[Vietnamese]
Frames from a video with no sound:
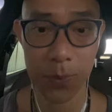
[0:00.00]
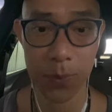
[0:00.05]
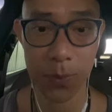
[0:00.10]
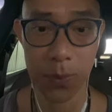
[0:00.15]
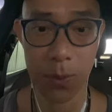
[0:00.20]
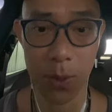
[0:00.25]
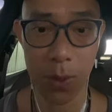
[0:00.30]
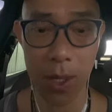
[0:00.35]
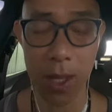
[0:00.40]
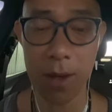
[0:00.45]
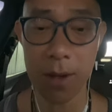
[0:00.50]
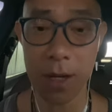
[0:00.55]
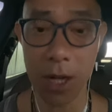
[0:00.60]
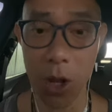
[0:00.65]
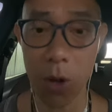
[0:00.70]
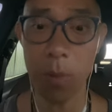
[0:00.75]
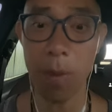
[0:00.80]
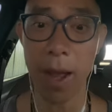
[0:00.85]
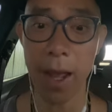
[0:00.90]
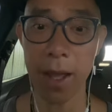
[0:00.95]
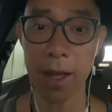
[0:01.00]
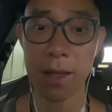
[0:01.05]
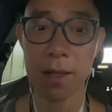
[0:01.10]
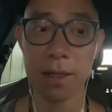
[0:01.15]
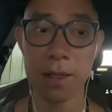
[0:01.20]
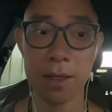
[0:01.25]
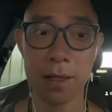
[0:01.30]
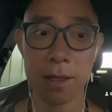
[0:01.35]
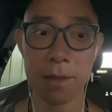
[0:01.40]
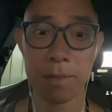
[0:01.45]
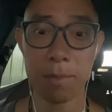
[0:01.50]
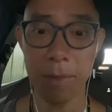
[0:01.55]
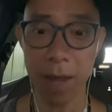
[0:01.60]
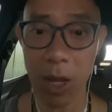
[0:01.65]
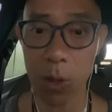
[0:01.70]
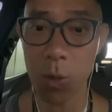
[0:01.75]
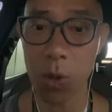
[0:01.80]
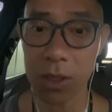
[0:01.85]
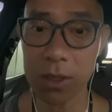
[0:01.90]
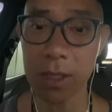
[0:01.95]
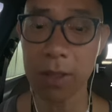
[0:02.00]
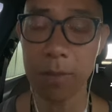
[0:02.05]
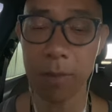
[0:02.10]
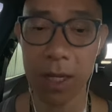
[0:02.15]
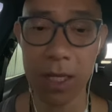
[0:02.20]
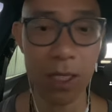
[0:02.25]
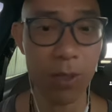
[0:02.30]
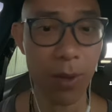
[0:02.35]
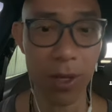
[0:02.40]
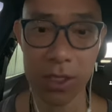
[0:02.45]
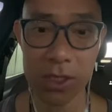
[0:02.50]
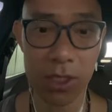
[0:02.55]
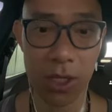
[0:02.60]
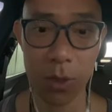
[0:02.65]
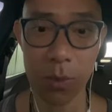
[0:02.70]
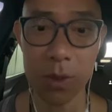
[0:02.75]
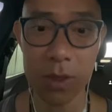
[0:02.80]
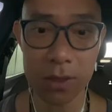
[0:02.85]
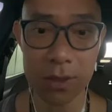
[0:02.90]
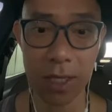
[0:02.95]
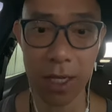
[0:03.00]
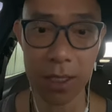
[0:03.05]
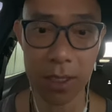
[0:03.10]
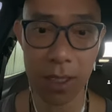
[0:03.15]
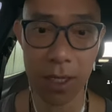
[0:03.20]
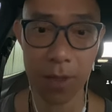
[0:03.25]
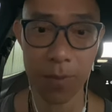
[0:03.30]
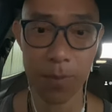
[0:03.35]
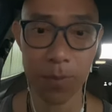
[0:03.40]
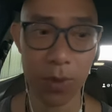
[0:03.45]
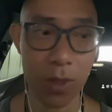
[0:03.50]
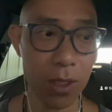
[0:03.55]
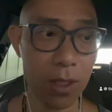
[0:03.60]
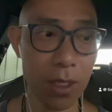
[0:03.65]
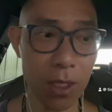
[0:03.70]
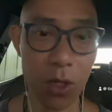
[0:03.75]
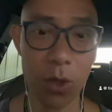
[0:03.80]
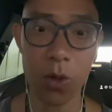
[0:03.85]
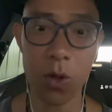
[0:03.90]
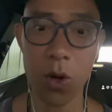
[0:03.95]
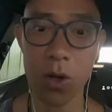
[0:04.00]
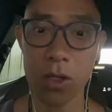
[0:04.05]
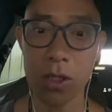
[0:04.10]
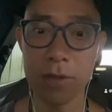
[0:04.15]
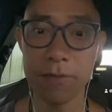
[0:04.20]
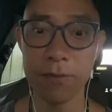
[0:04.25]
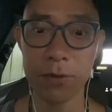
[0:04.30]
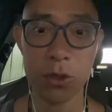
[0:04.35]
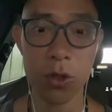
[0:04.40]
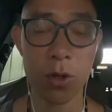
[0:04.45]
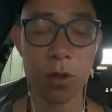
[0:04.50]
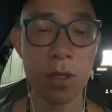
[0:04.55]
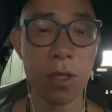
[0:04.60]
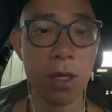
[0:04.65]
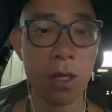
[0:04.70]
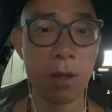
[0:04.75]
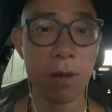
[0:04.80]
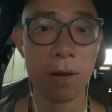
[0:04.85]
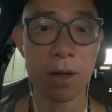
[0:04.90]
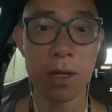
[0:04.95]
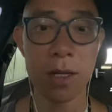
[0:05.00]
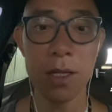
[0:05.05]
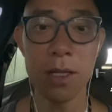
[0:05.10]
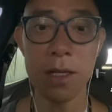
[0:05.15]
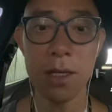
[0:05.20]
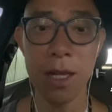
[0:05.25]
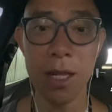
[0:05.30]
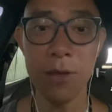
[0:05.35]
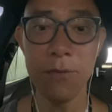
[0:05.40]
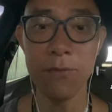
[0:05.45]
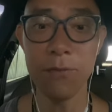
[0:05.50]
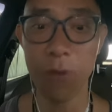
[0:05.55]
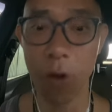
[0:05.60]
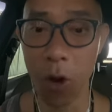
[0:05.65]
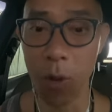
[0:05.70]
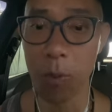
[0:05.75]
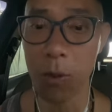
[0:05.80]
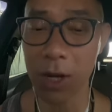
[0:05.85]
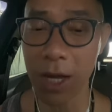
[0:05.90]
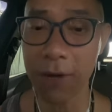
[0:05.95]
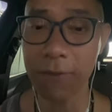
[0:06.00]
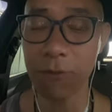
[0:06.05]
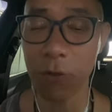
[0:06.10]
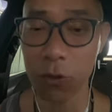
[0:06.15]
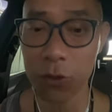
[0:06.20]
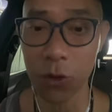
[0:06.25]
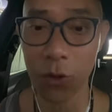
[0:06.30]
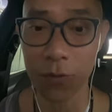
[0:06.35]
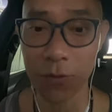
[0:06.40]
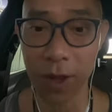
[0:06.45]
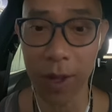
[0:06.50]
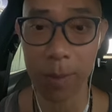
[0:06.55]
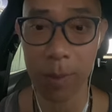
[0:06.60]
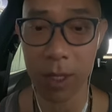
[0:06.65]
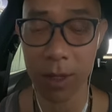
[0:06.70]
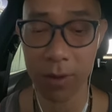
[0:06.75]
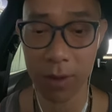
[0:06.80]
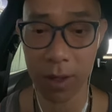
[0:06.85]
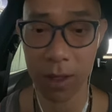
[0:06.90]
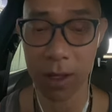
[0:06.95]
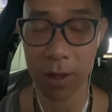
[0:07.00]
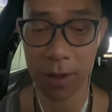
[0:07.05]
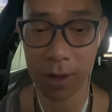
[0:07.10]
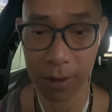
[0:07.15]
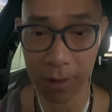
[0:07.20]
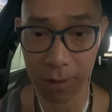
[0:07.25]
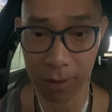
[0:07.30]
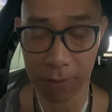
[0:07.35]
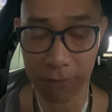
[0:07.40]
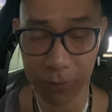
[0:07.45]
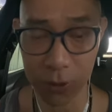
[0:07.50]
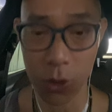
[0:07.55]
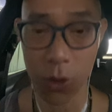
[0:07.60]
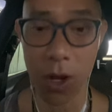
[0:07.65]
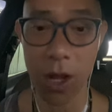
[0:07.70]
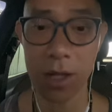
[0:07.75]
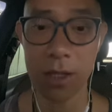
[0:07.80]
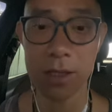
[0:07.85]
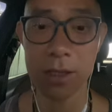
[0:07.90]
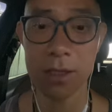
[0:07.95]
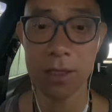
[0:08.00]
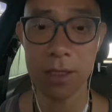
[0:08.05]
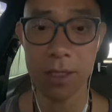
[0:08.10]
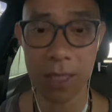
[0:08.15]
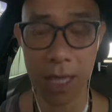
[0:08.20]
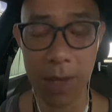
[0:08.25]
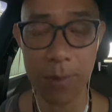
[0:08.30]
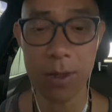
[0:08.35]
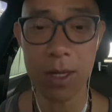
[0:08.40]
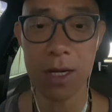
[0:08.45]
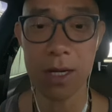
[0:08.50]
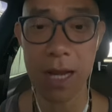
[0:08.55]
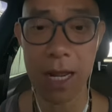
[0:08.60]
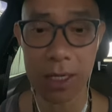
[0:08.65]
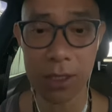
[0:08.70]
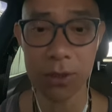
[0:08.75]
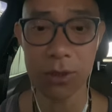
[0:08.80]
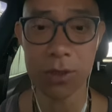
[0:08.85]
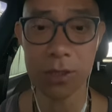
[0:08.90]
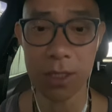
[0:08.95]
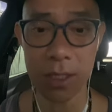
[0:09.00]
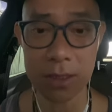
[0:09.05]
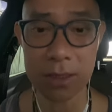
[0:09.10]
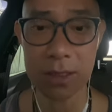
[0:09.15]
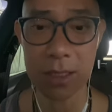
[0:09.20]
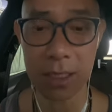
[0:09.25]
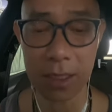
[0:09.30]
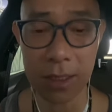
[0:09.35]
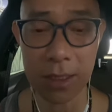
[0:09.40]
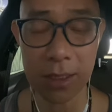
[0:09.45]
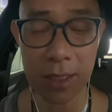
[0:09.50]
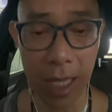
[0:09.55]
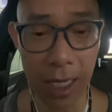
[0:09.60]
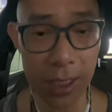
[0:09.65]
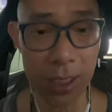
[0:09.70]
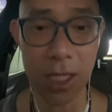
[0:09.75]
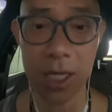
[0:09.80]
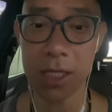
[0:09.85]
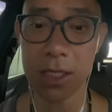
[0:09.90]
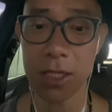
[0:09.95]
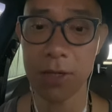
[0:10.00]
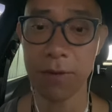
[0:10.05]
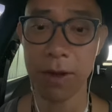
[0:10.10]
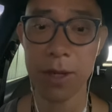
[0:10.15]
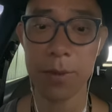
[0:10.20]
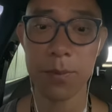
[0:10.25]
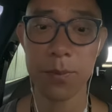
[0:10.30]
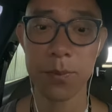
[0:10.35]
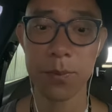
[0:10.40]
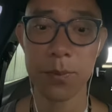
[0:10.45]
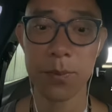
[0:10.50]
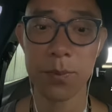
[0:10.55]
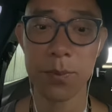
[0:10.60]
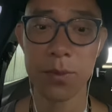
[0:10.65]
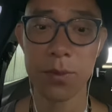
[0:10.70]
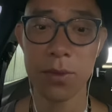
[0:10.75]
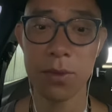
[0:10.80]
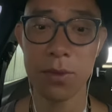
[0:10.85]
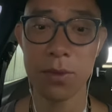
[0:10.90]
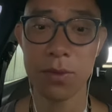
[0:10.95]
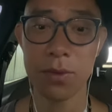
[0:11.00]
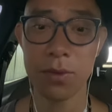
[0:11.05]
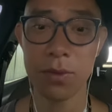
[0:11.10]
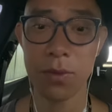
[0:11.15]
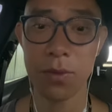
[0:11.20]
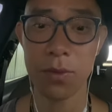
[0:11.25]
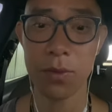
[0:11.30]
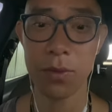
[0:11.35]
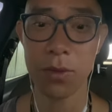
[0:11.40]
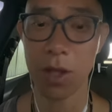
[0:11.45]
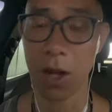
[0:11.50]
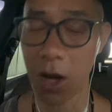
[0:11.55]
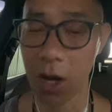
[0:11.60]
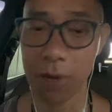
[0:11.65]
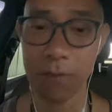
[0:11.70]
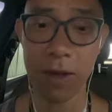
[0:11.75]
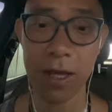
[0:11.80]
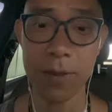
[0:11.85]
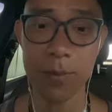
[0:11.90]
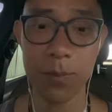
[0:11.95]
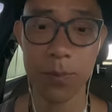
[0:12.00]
ok nếu bạn mang quốc tịch mỹ thì bạn sẽ không được tài trợ nhưng những cái con người vừa rồi đi đi vô một cách vô tội phạm như uh, vừa rồi đó thì ngay bây giờ đang được nhận tiền tài trợ như vậy thì đó là vậy